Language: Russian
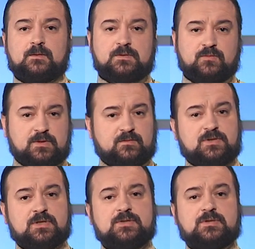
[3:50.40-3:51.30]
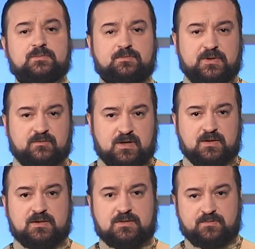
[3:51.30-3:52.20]
свойство жизни – это
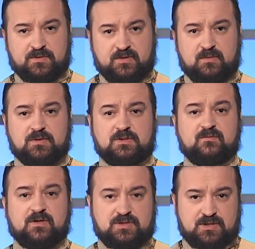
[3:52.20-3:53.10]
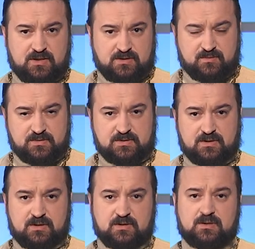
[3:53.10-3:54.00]
превратность, и превременно она вращается
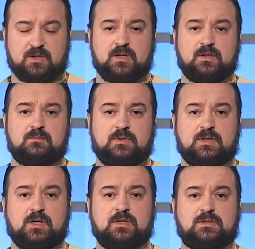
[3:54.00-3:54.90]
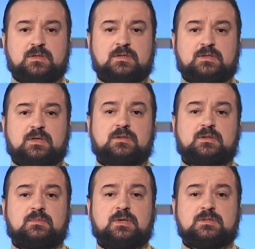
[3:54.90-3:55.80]
постоянно. Она меняется, не стоит
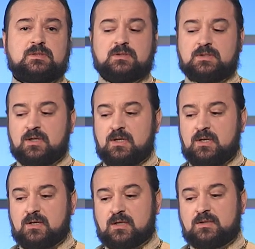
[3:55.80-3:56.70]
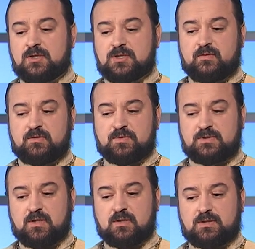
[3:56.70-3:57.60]
на месте, где, как Державин
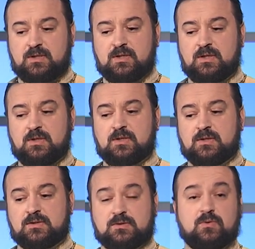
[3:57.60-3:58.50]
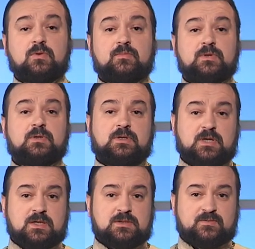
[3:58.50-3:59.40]
писал, где э, стол был
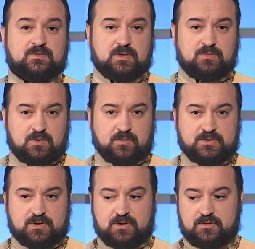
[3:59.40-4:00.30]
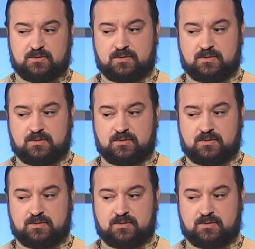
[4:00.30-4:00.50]
яств, там гроб стоит. То